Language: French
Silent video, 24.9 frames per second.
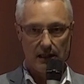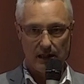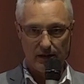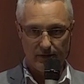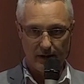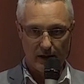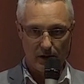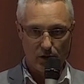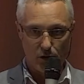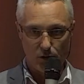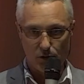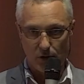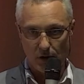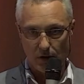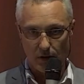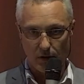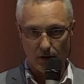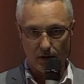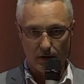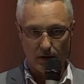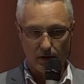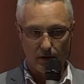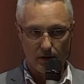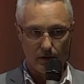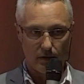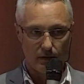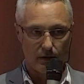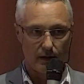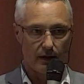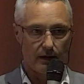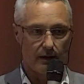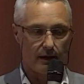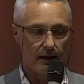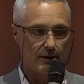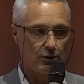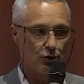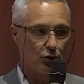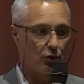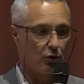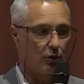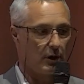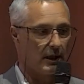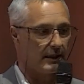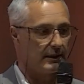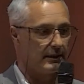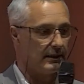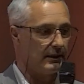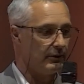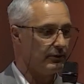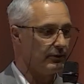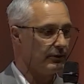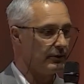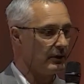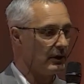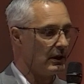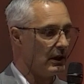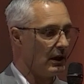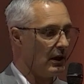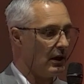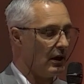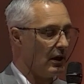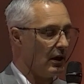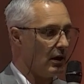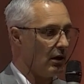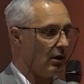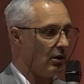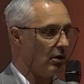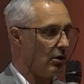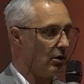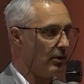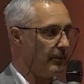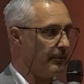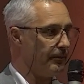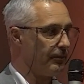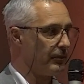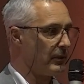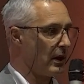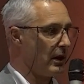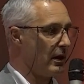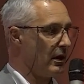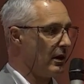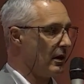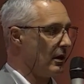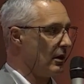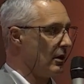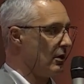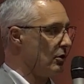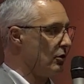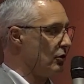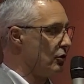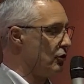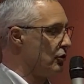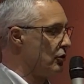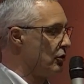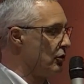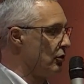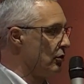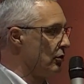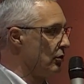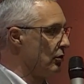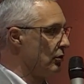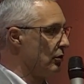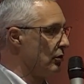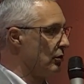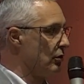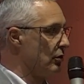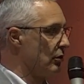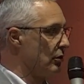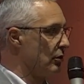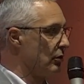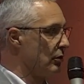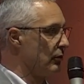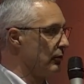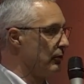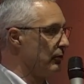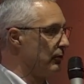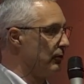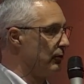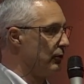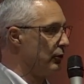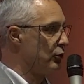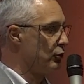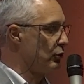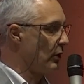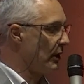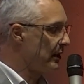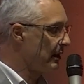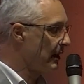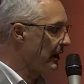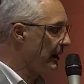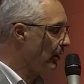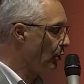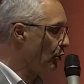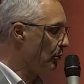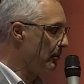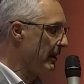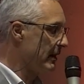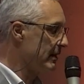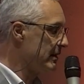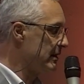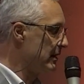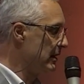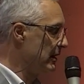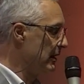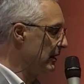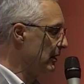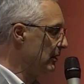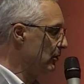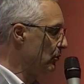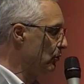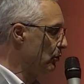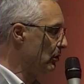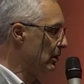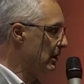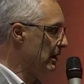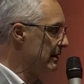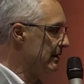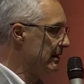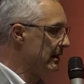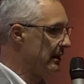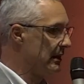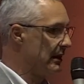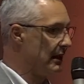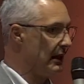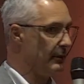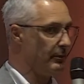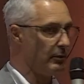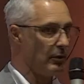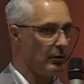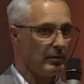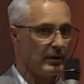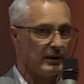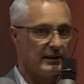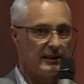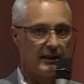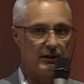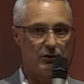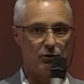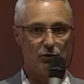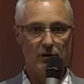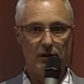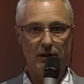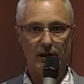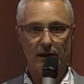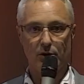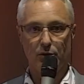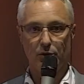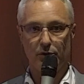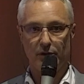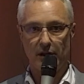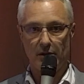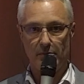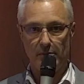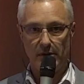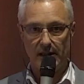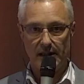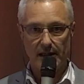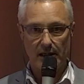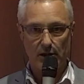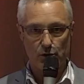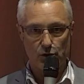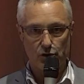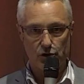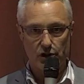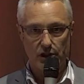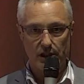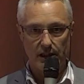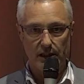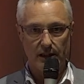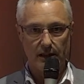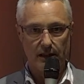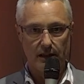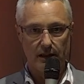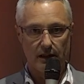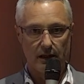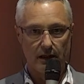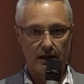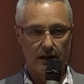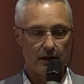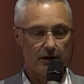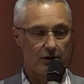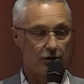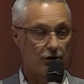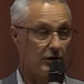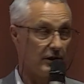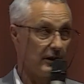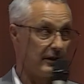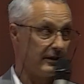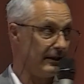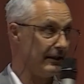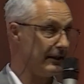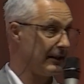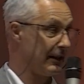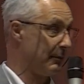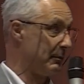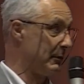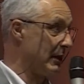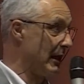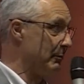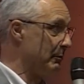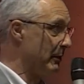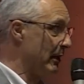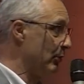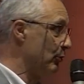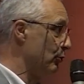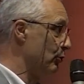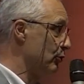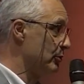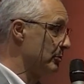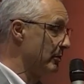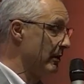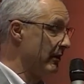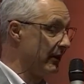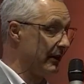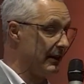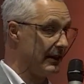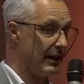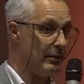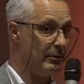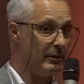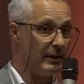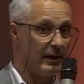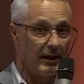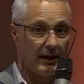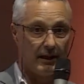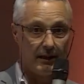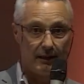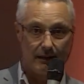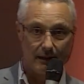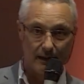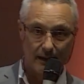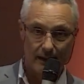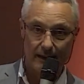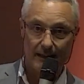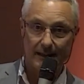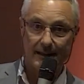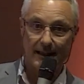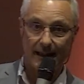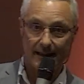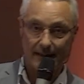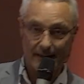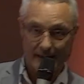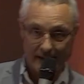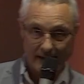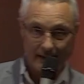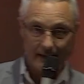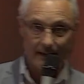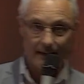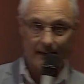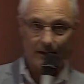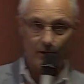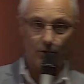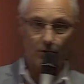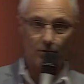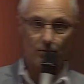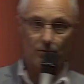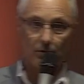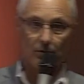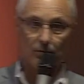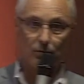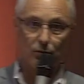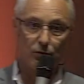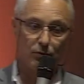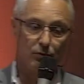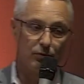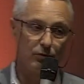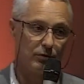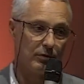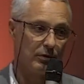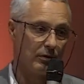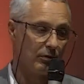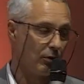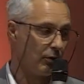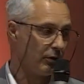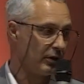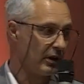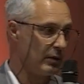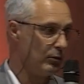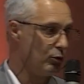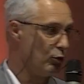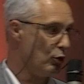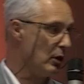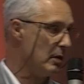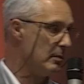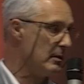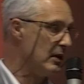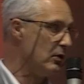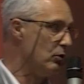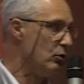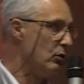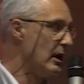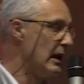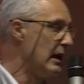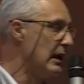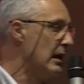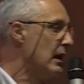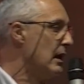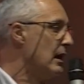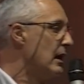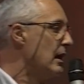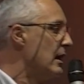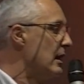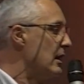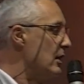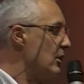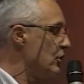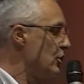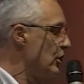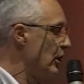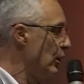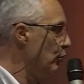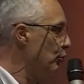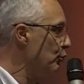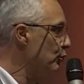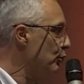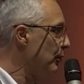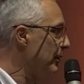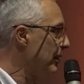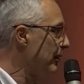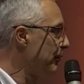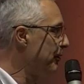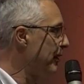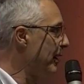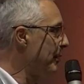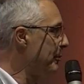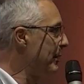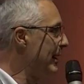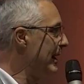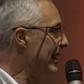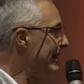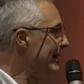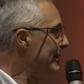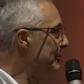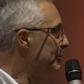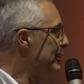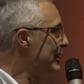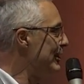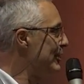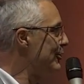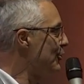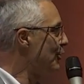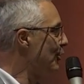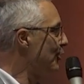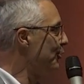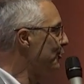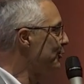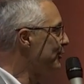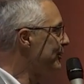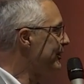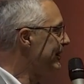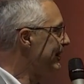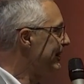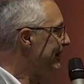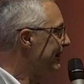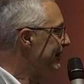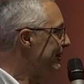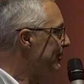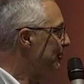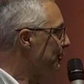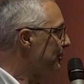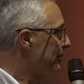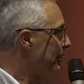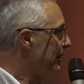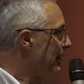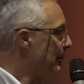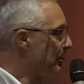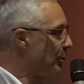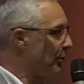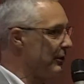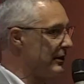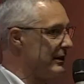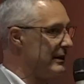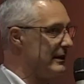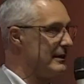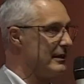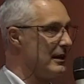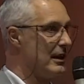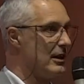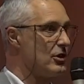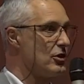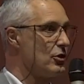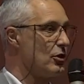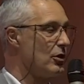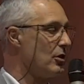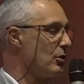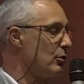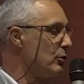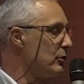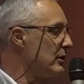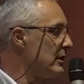de la valeur grâce au collectif. Je souhaiterais remercier toutes les équipes, en particulier côté Minalogie, qui a, je les citerai peut-être pas tous, mais il y avait Damien, Ingrid, Catherine qui ont beaucoup contribué, Emmanuel. Chez nous, on a fait appel à des petits jeunes aussi qui sont en apprentissage euh, au